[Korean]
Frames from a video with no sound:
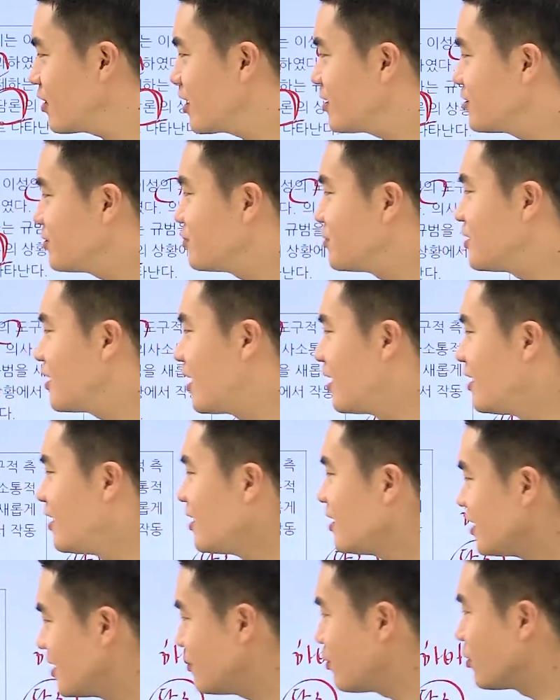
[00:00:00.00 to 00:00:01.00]
되겠습니다.
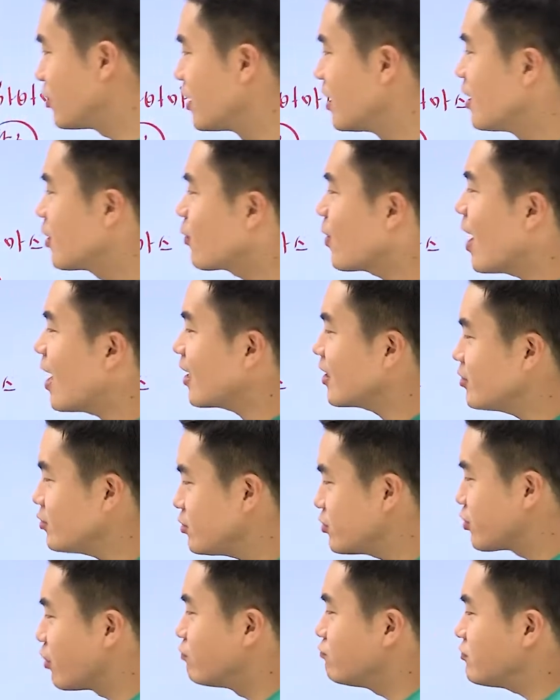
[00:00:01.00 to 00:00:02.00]
2번
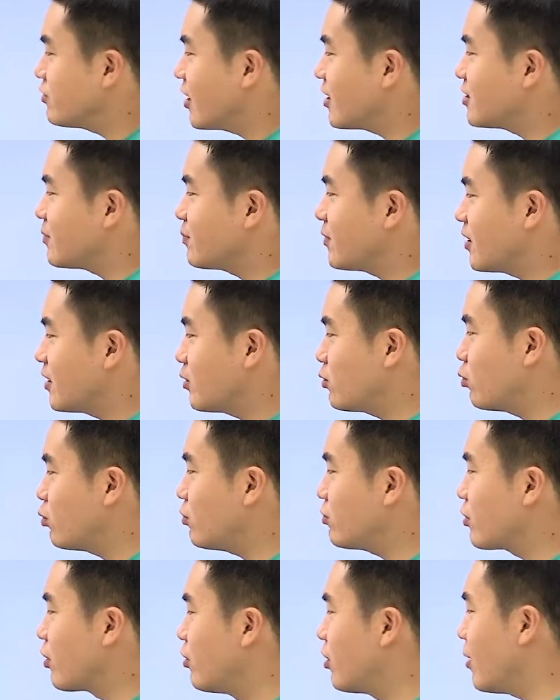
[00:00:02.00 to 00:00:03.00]
과학기술 전문가 집단의
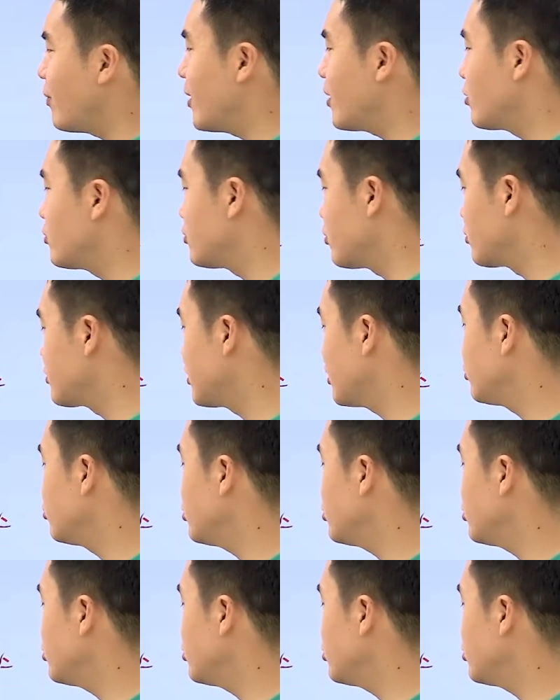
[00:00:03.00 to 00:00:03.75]
토론 결과만으로 정책을